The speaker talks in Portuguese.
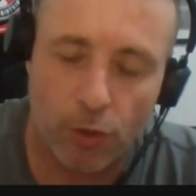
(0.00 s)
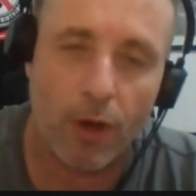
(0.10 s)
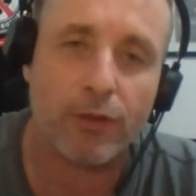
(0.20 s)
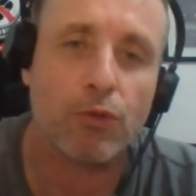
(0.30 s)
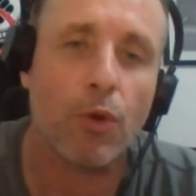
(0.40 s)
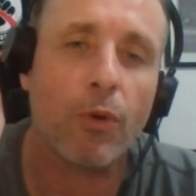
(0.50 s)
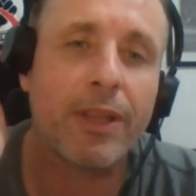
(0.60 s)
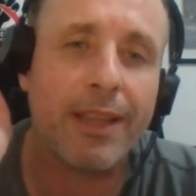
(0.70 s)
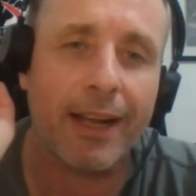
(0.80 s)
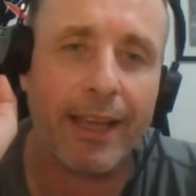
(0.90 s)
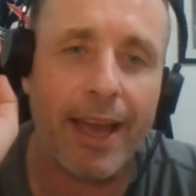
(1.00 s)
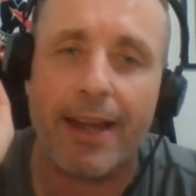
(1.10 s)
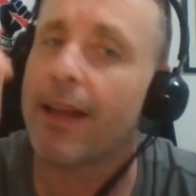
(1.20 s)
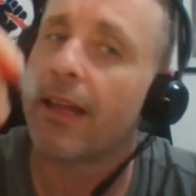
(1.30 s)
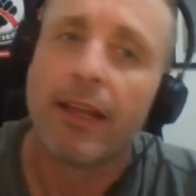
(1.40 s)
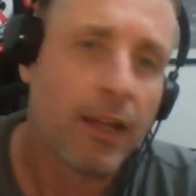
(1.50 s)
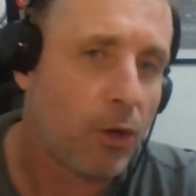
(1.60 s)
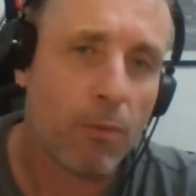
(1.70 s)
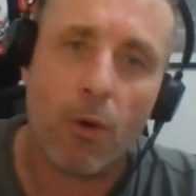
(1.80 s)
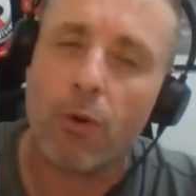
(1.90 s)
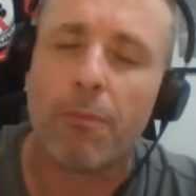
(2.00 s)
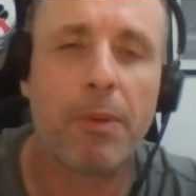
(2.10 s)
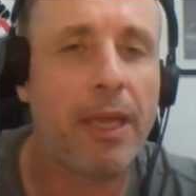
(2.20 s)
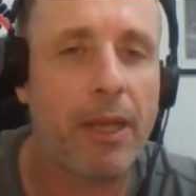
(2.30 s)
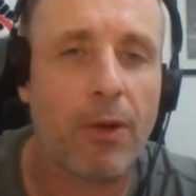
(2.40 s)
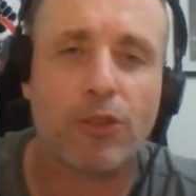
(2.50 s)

horas um jogo em Itaquera, no Morumbi.